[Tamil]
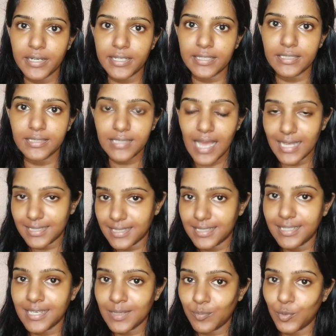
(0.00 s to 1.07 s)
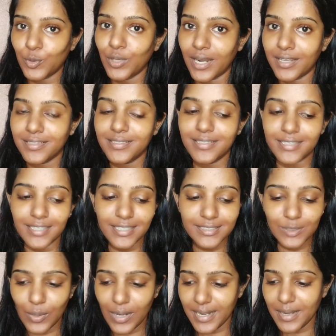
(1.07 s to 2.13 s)
மாட்டேங்குது அதே தான் இப்பயும் நடந்திருக்கு
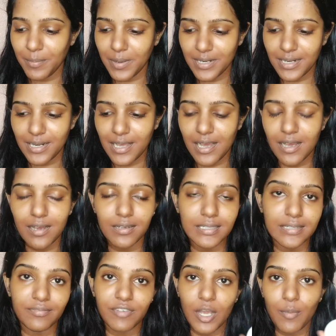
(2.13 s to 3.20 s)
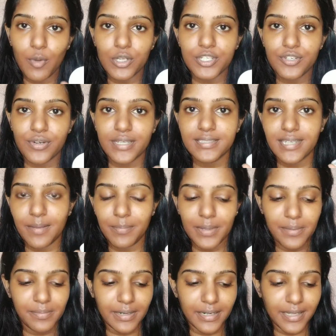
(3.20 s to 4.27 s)
ஸோ நான் என்ன பண்ணேன்னா நிவ்யா மாய்ஸ்சரைசர்
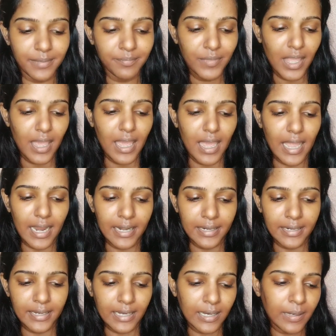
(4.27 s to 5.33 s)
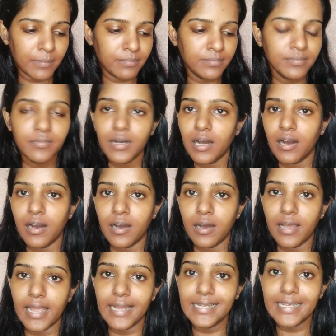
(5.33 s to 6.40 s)
அப்ளை பண்ணேன் அண்ட்
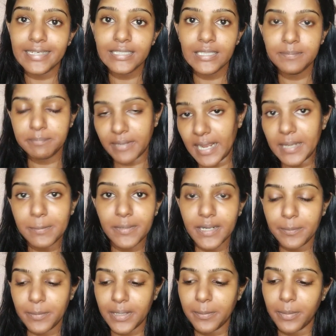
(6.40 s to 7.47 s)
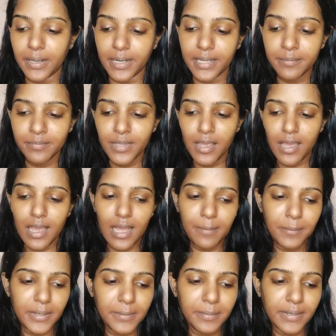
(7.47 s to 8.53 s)
எலேகல் ப்ரைமர் அப்ளை பண்ணேன்
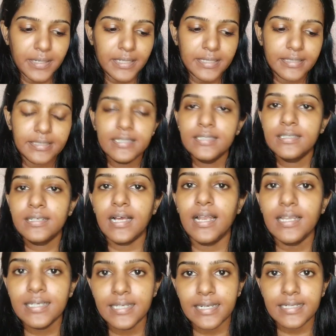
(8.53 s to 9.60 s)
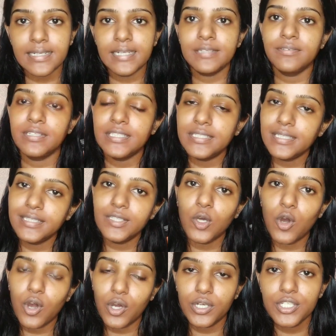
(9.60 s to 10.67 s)
அப்ளை பண்ணிவிட்டு கலர் கரெக்டருக்கு வந்துட்டு இந்த
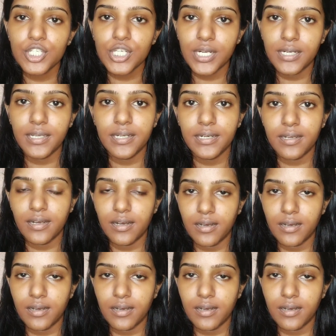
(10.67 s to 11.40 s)
ஆரஞ்சு கலர்